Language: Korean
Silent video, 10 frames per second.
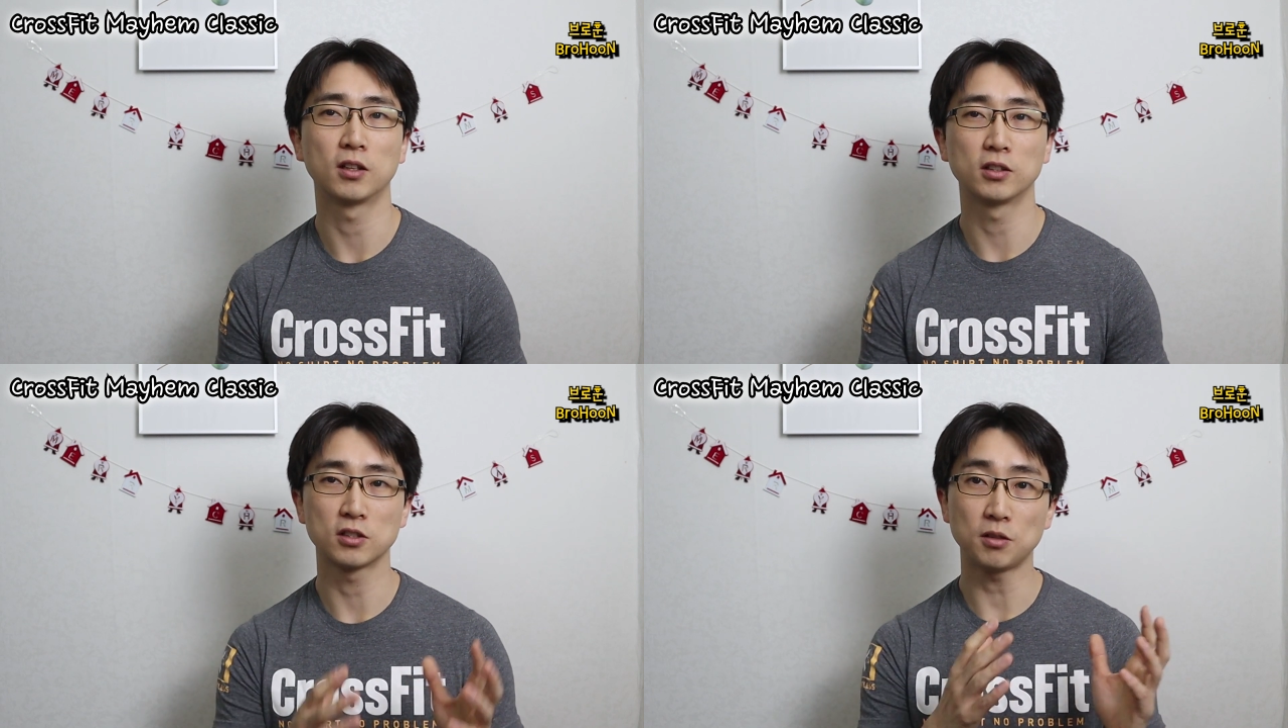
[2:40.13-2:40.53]

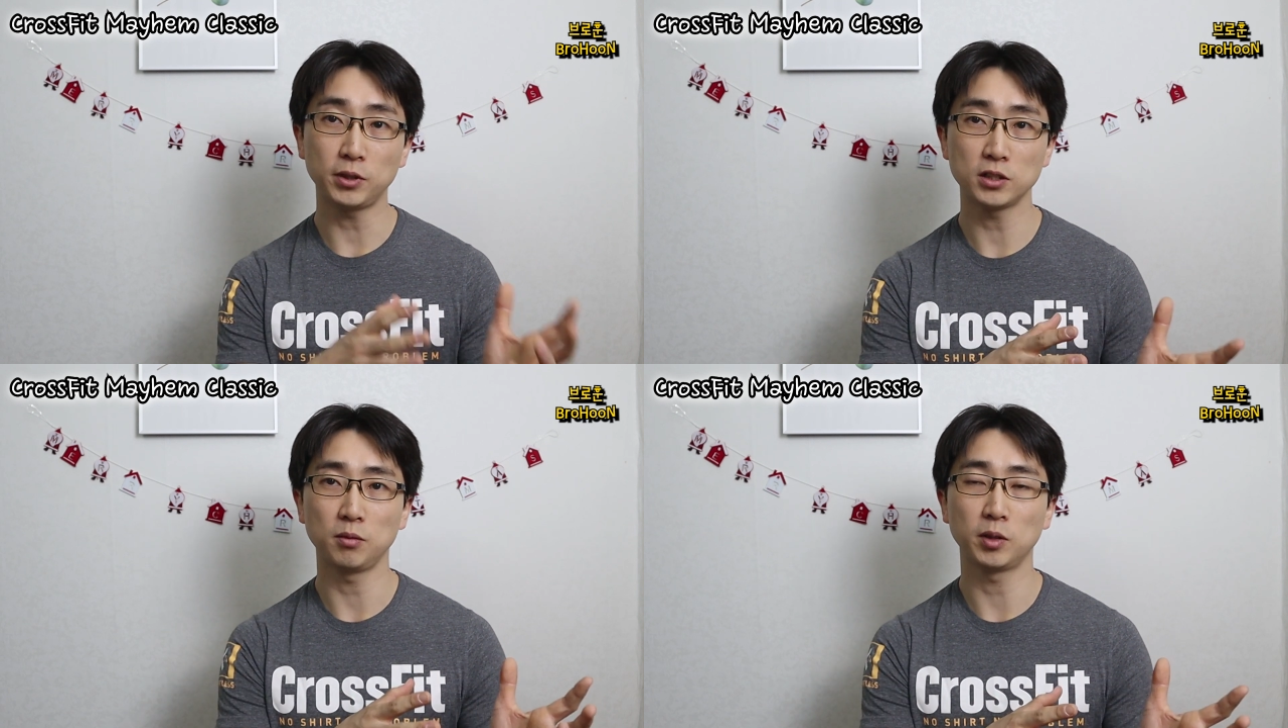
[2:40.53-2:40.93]
그래서
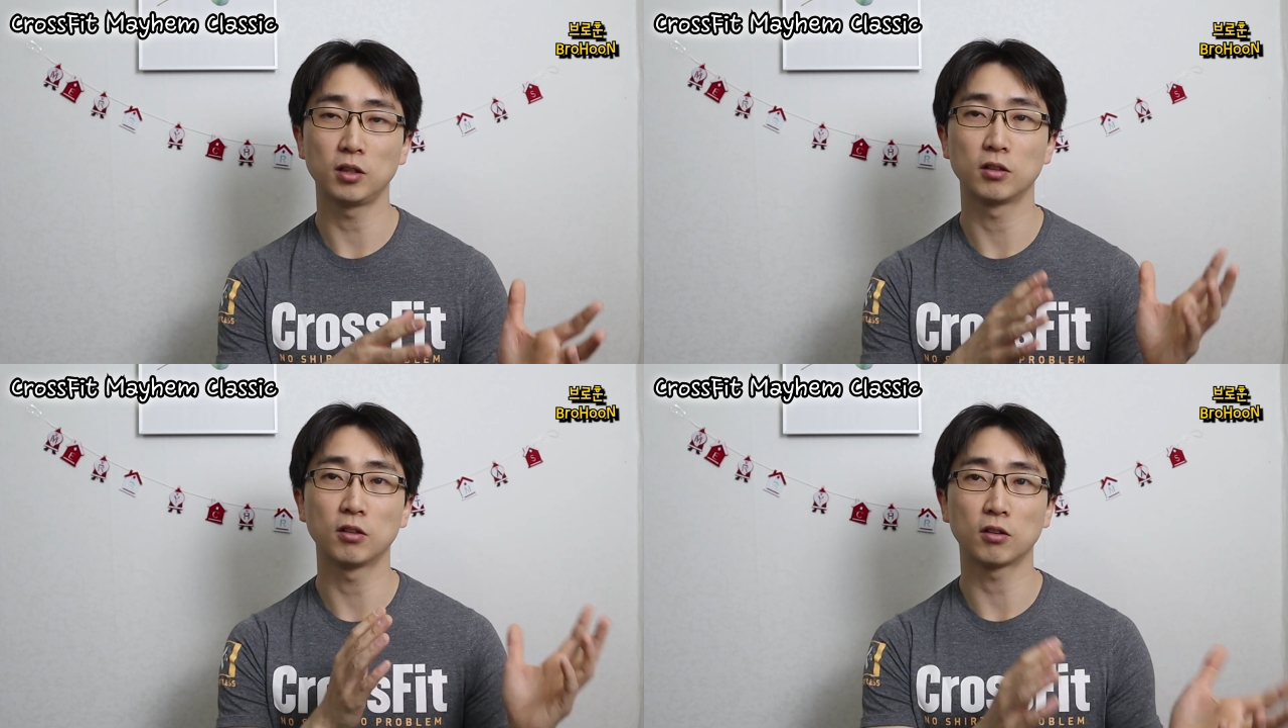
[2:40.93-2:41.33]
첫 번째
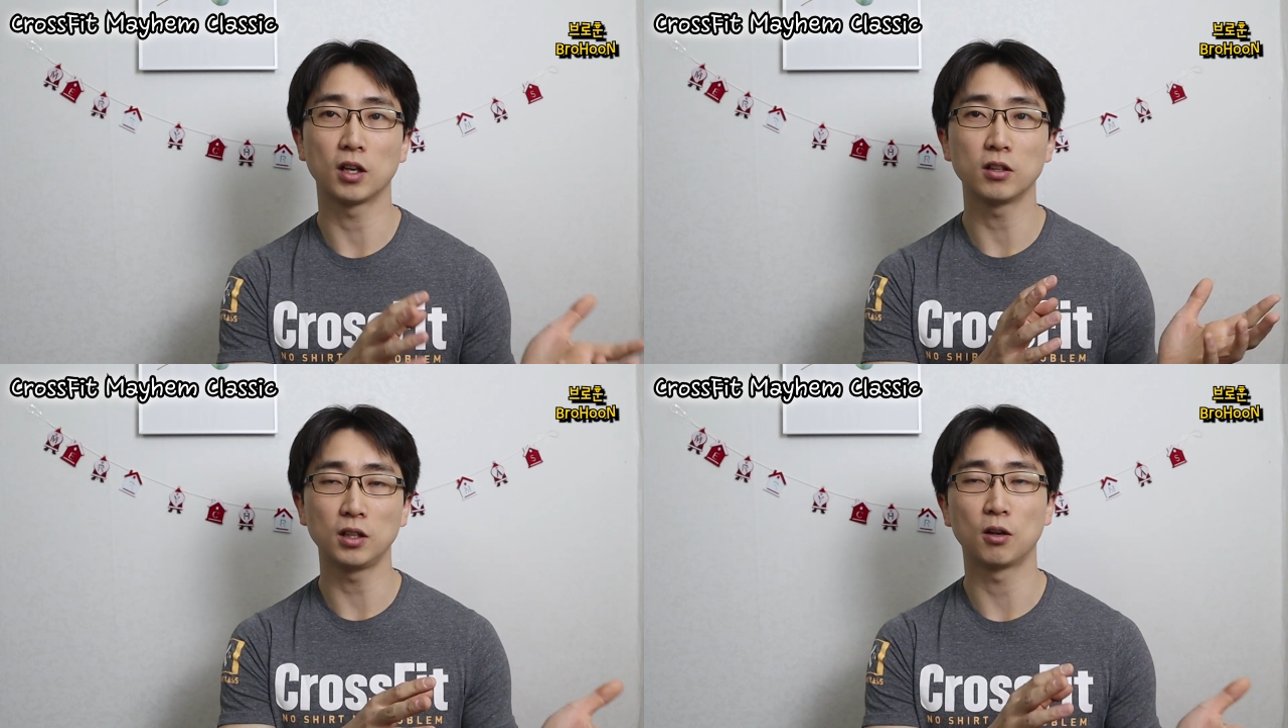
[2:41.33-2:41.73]
이벤트는
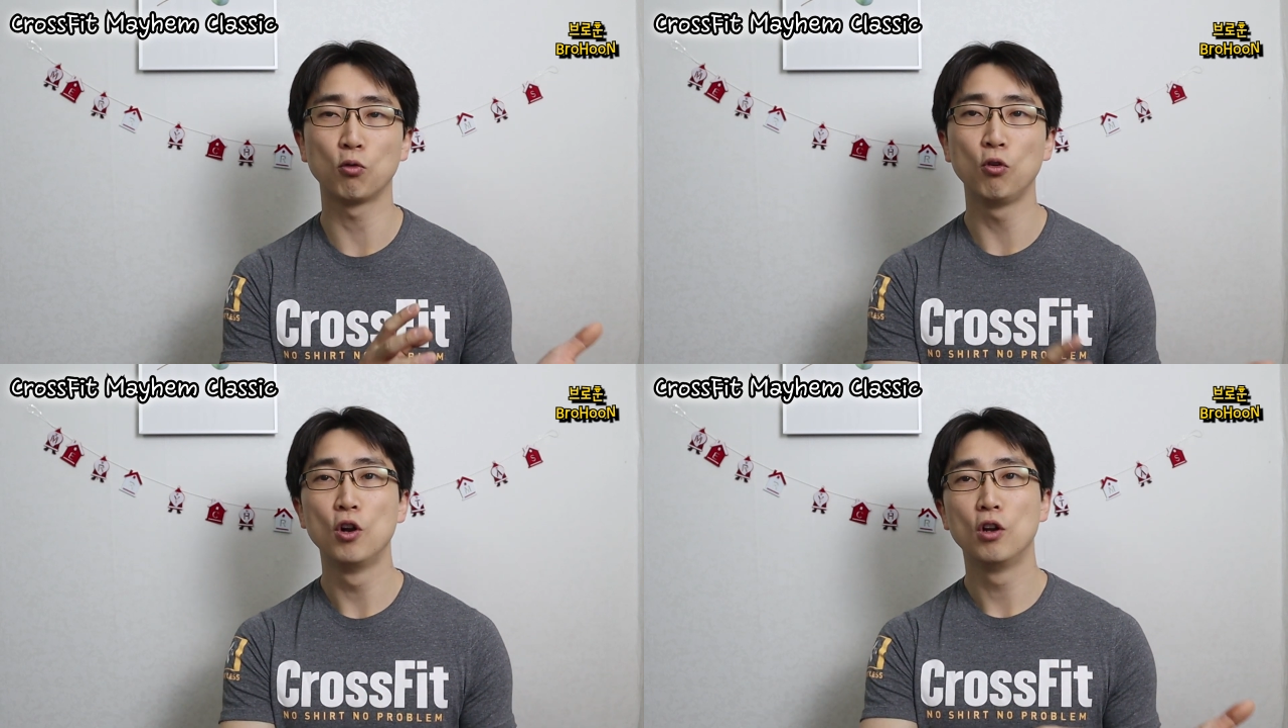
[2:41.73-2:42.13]
그렇게
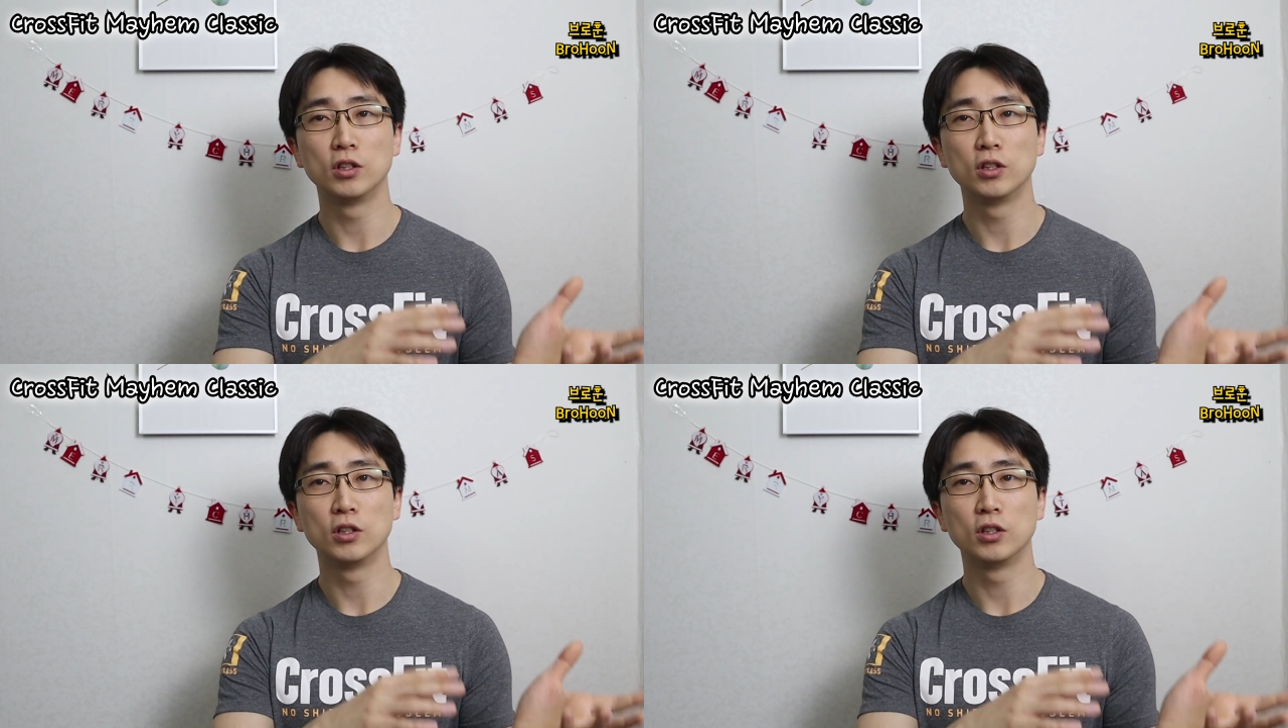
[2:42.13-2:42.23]
끝나고